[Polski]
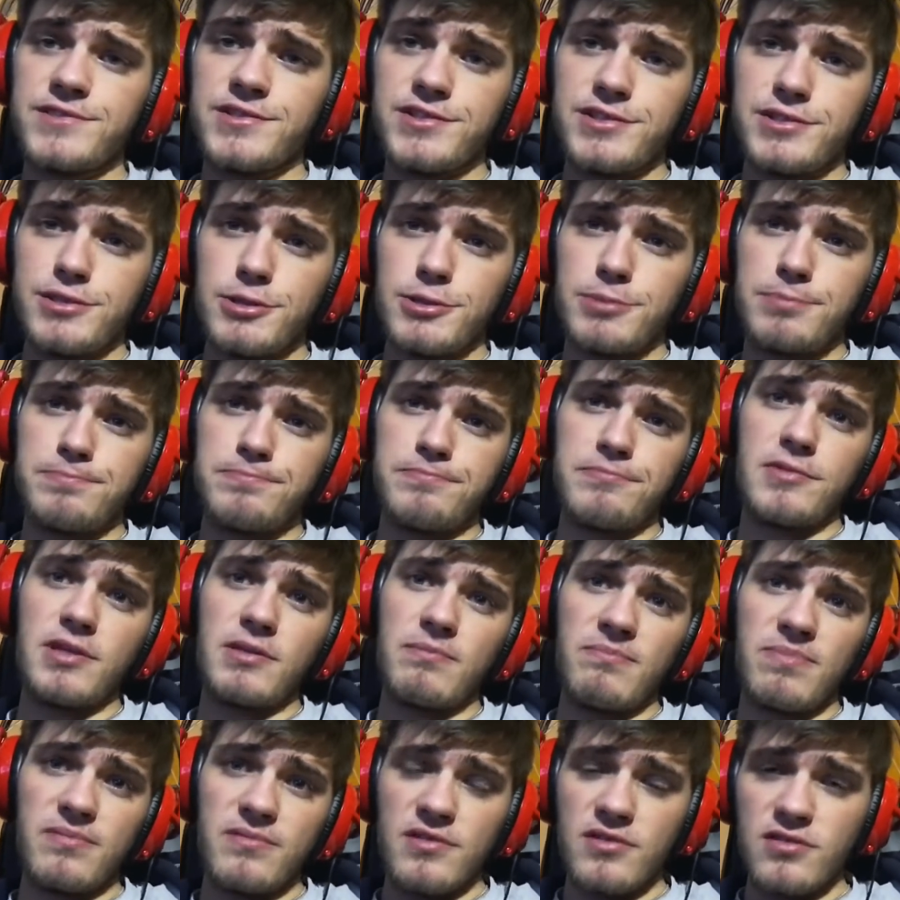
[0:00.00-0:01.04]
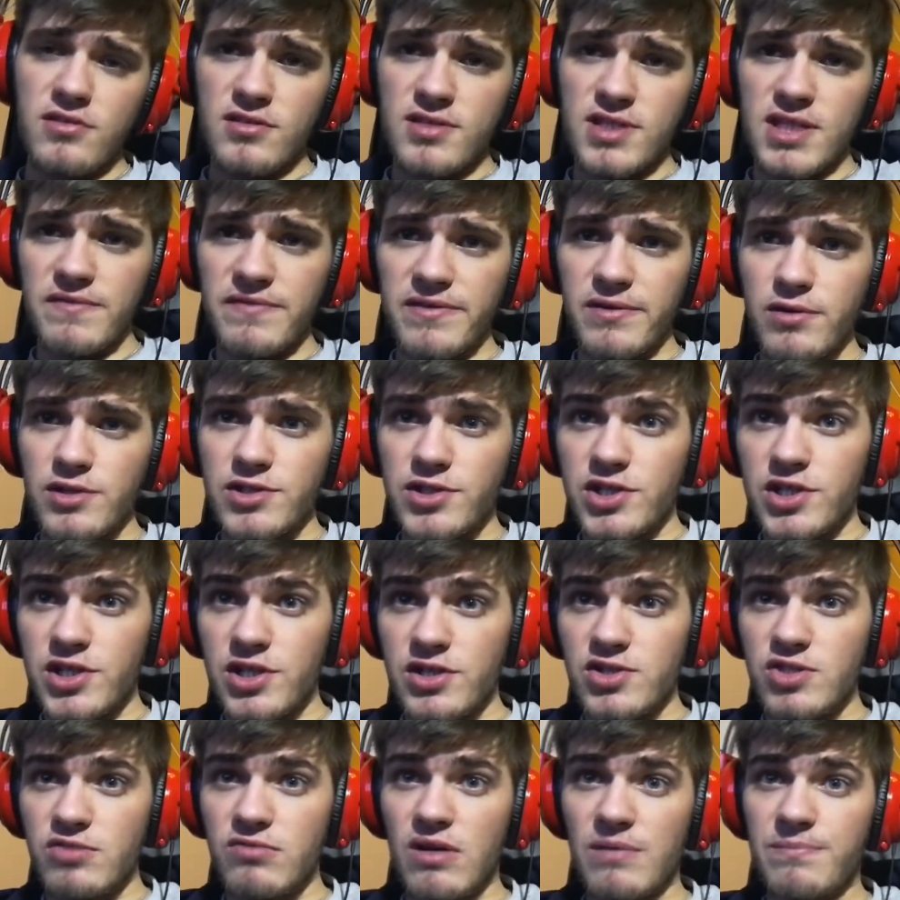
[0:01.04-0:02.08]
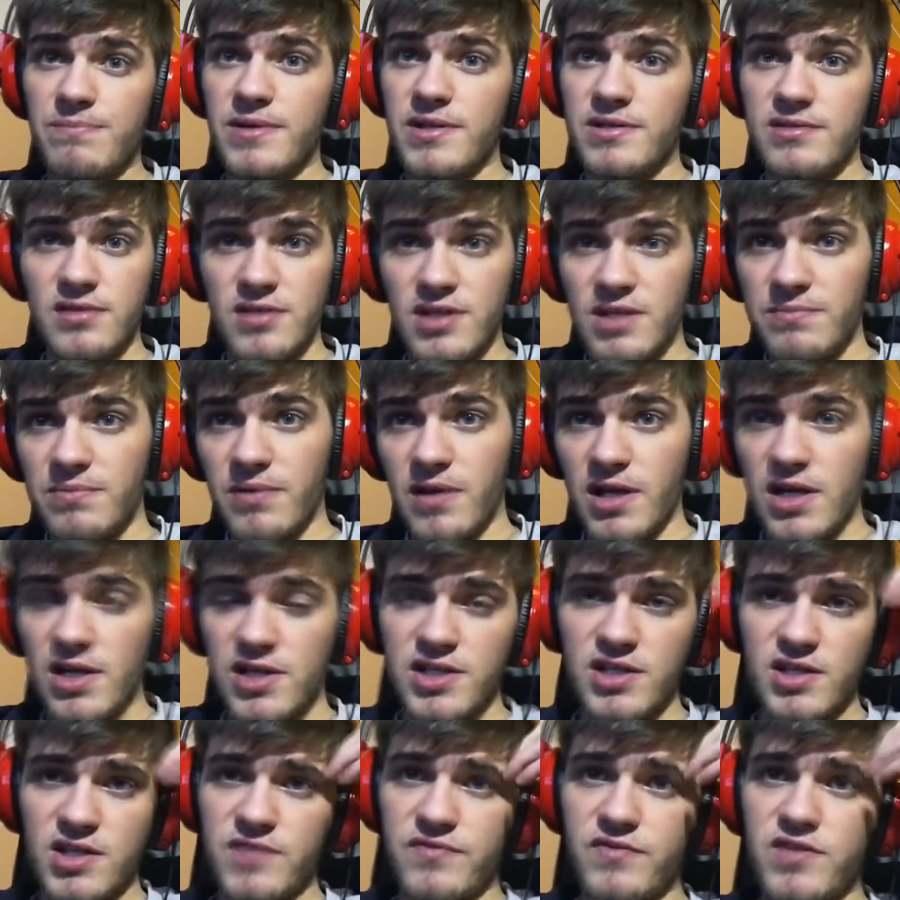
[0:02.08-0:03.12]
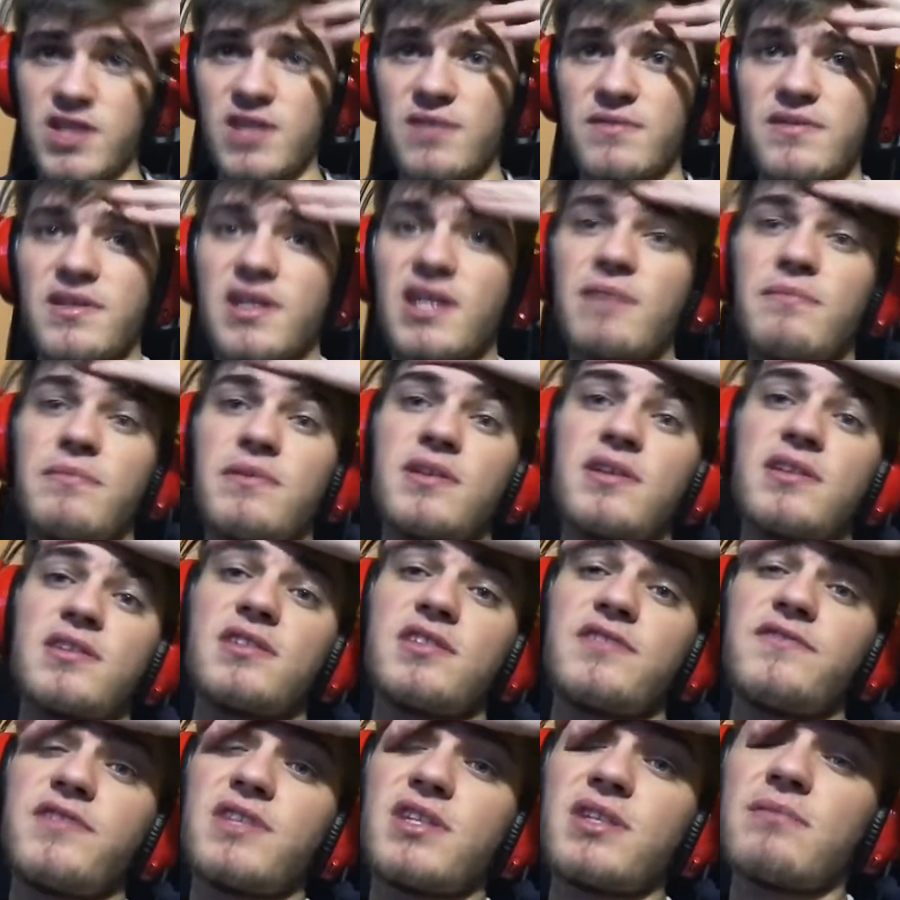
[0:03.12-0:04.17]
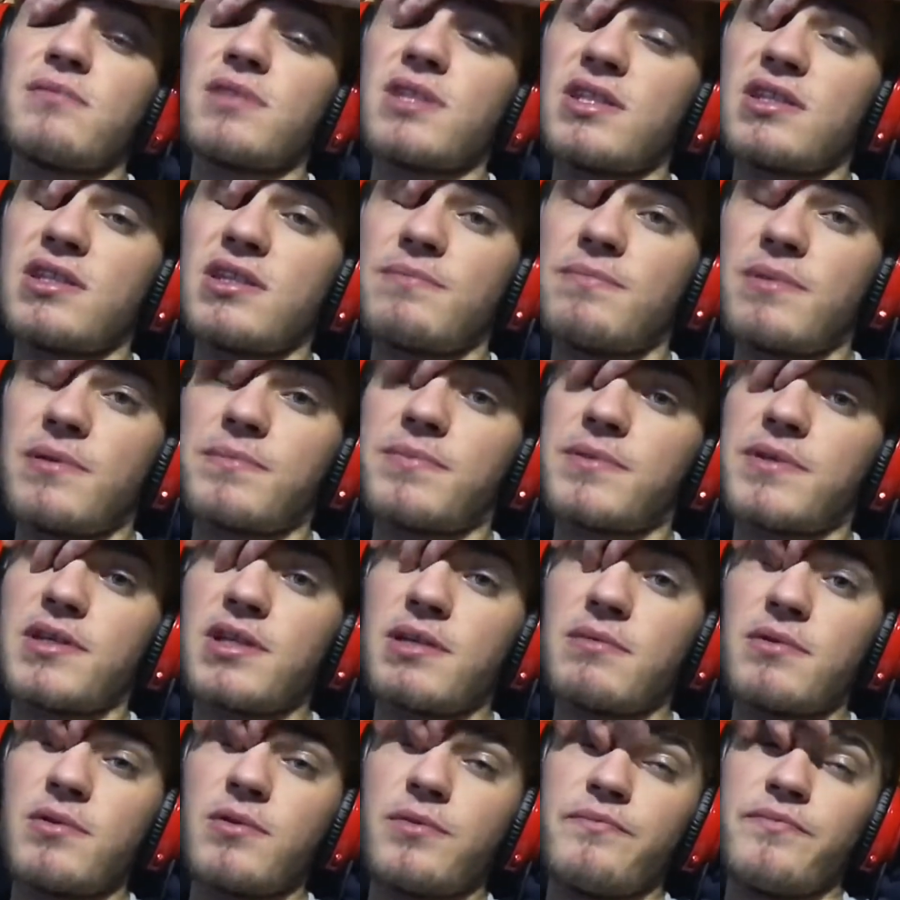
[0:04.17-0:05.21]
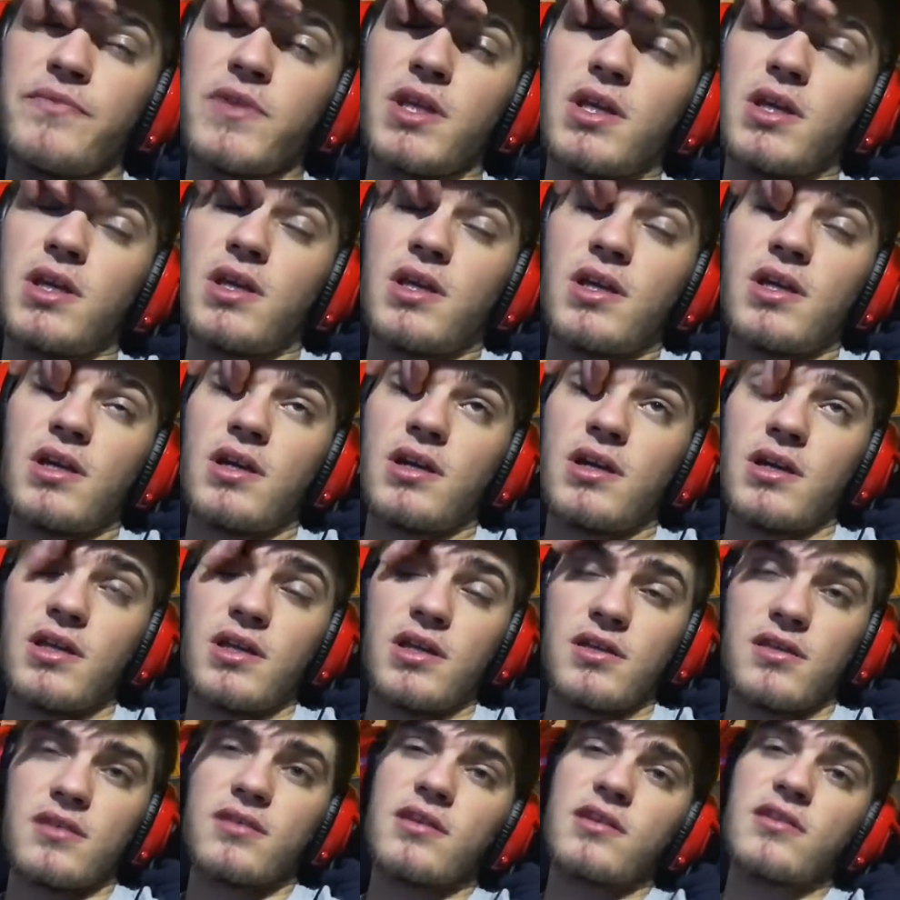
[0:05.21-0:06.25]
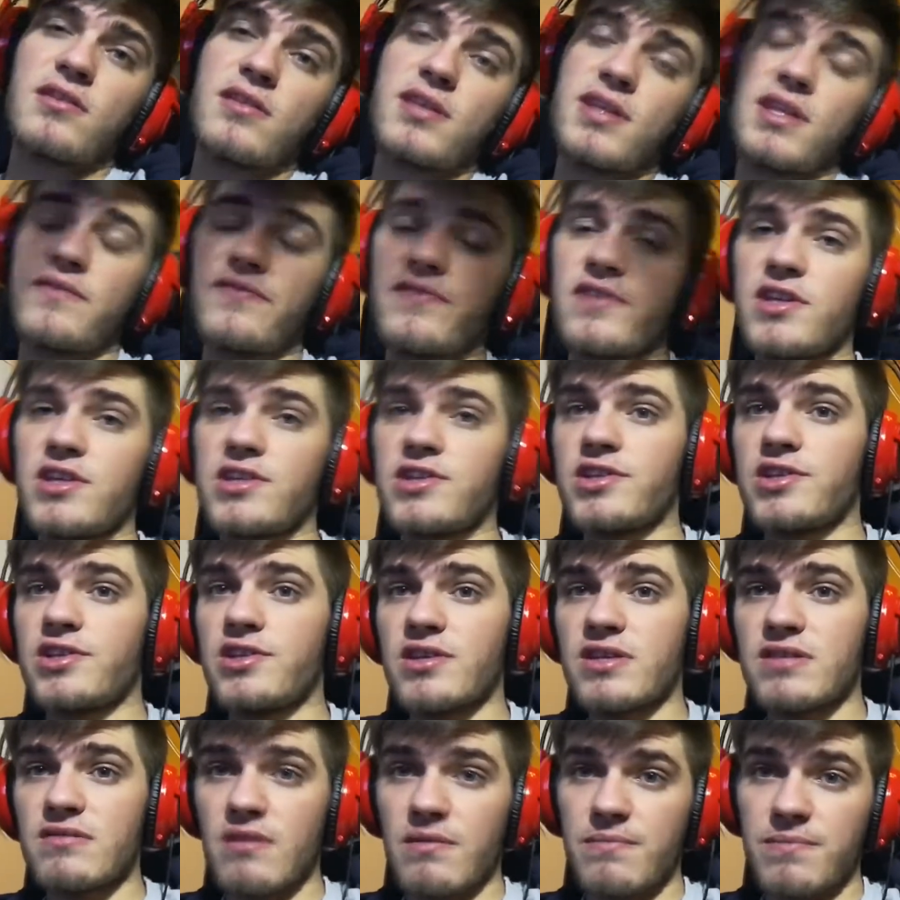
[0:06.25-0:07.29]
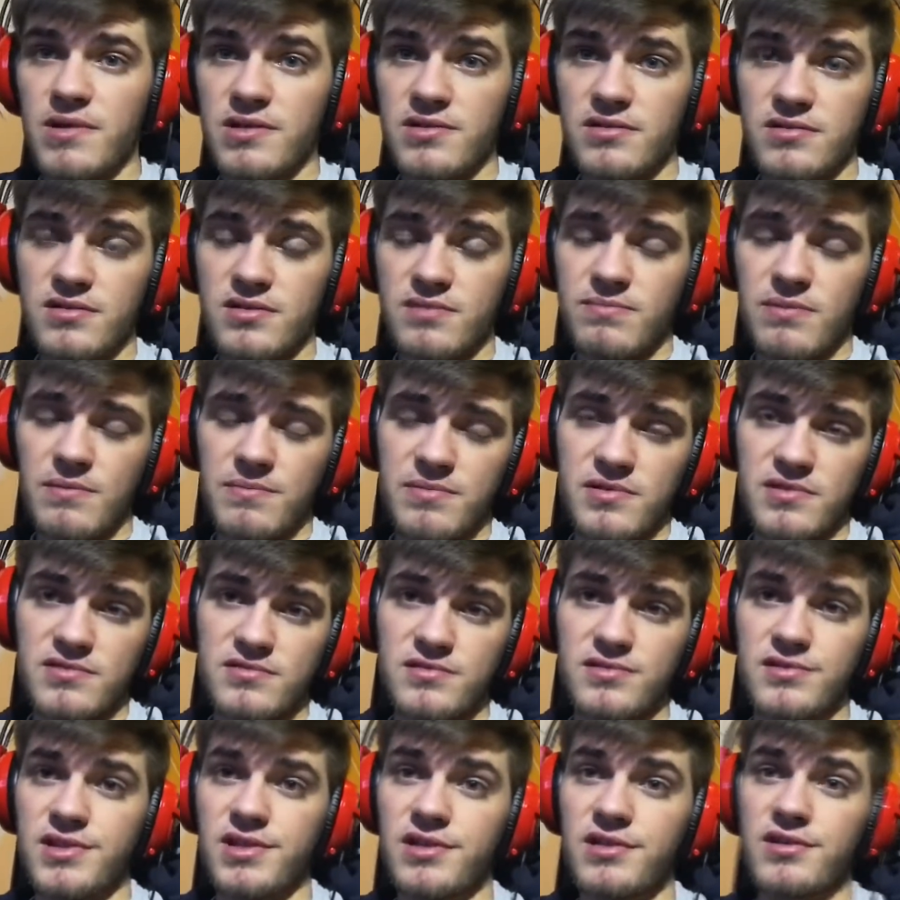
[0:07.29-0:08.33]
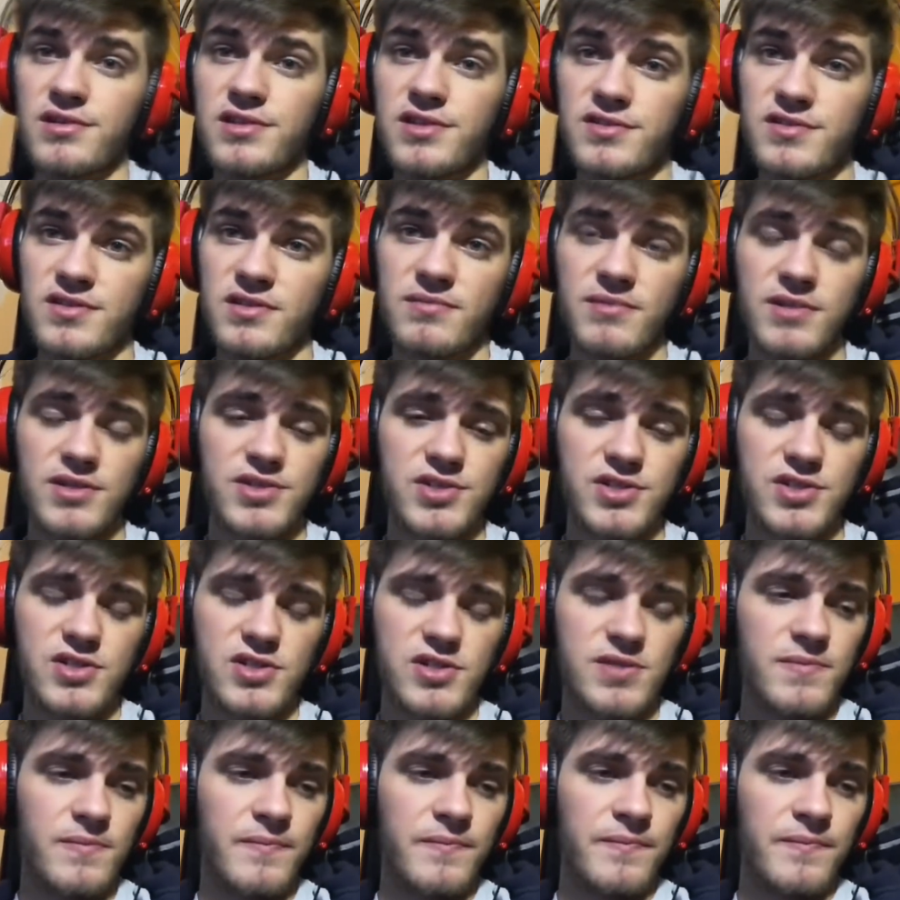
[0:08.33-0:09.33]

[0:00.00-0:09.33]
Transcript: I nie, nie zostawiłem 10 łapek, to nie pokażę jak ćwiczę, zaraz będę sobie ćwiczę, będę te popki robił. Ale nie, nie zostawiłeś 10 łapek, no to po prostu tego nie zobaczysz.